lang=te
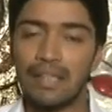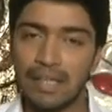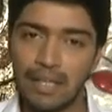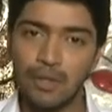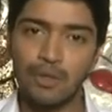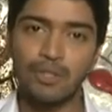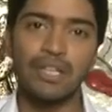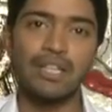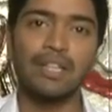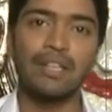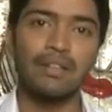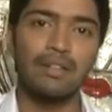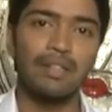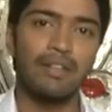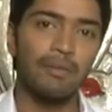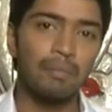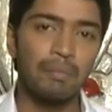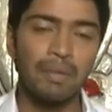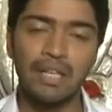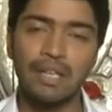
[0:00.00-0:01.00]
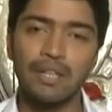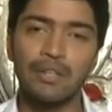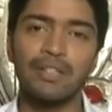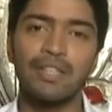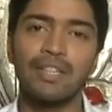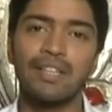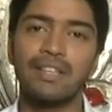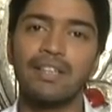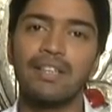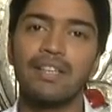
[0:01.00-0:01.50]
ఏడో తారీఖు నవంబర్ ఏడో
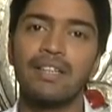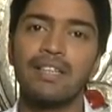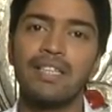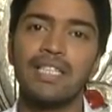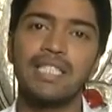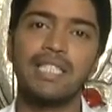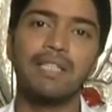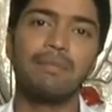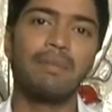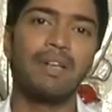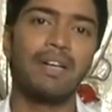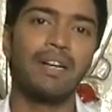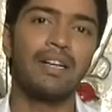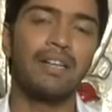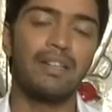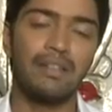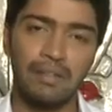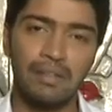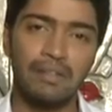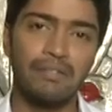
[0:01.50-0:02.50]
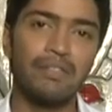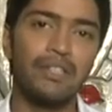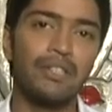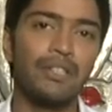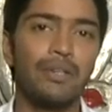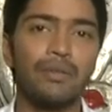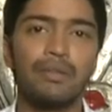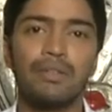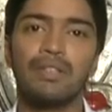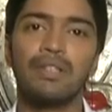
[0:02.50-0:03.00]
తారీఖుని ఈ సినిమా
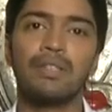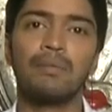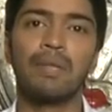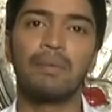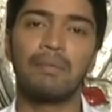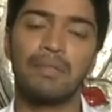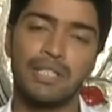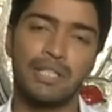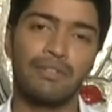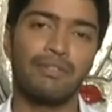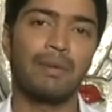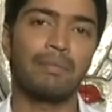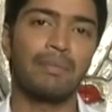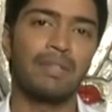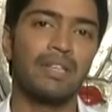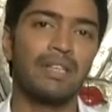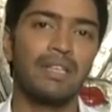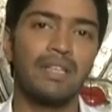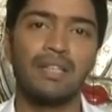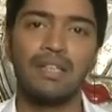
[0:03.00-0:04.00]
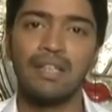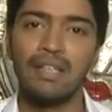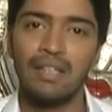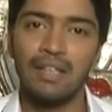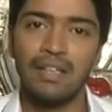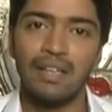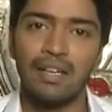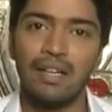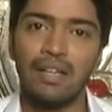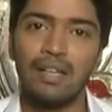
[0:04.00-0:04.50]
విడుదలవుతుంది ప్రపంచవ్యాప్తంగా
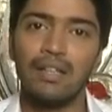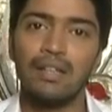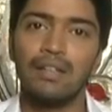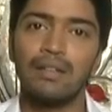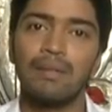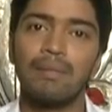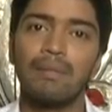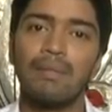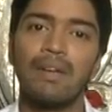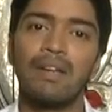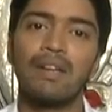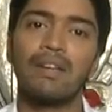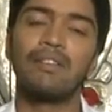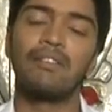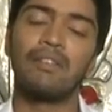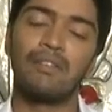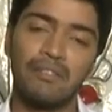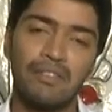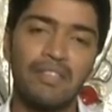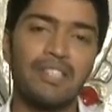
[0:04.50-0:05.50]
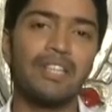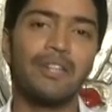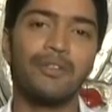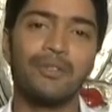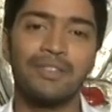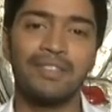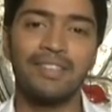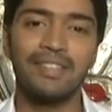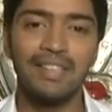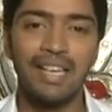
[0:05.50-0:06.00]

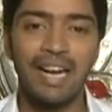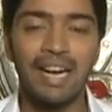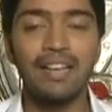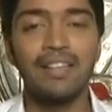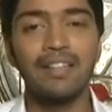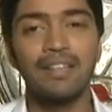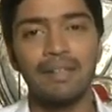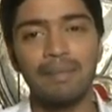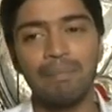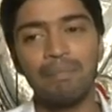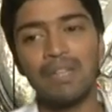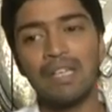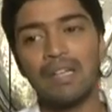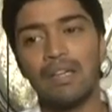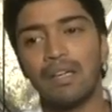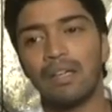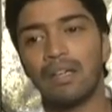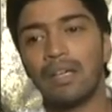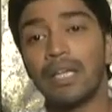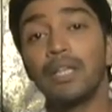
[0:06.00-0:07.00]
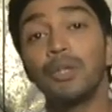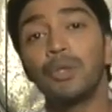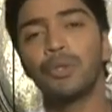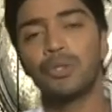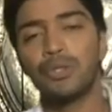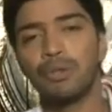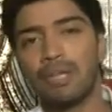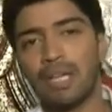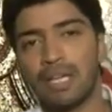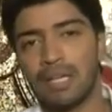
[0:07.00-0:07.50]
విడుదలవుతుంది అండ్ ఎందుకు
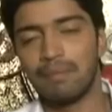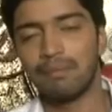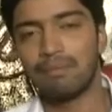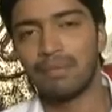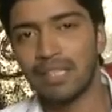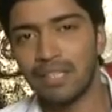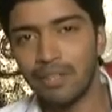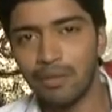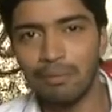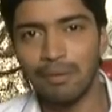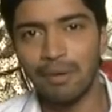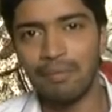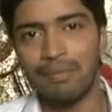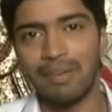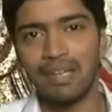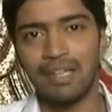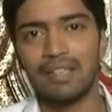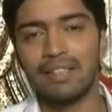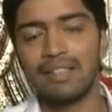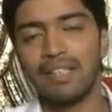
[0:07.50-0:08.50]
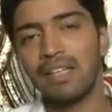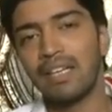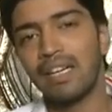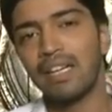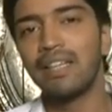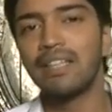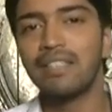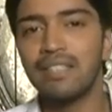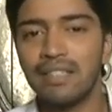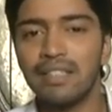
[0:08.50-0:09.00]
చూడాలి బ్రదర్ ఆఫ్ బొమ్మాలి దీని
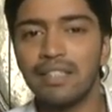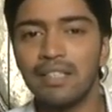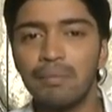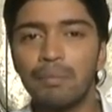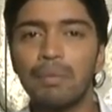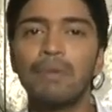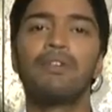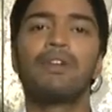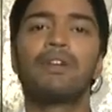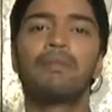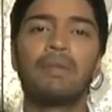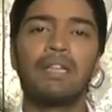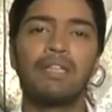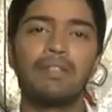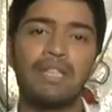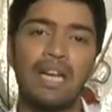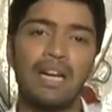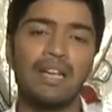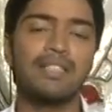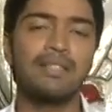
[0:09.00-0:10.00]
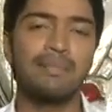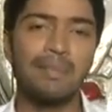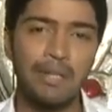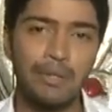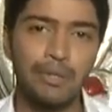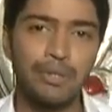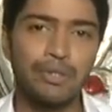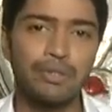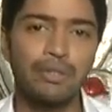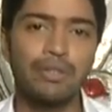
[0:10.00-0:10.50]
హైలైట్స్ అంటే ఇప్పటి వరకు మనం చాలా సినిమాలు
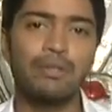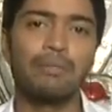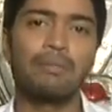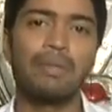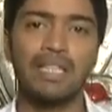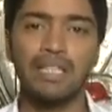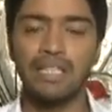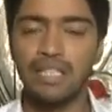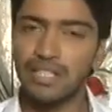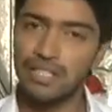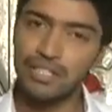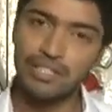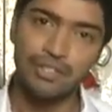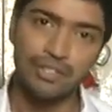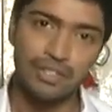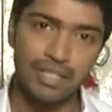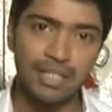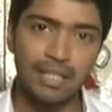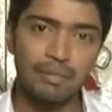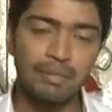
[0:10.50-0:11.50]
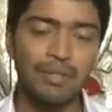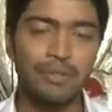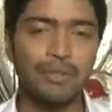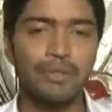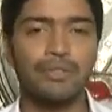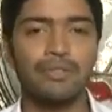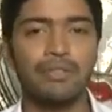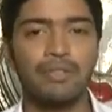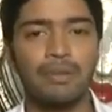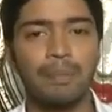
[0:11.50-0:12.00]
చూస్తుంటాం బ్రదర్ అండ్ సిస్టర్ సెంటిమెంట్
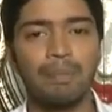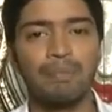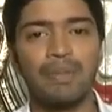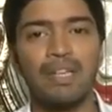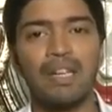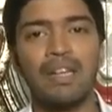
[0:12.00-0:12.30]
చూస్తుంటాం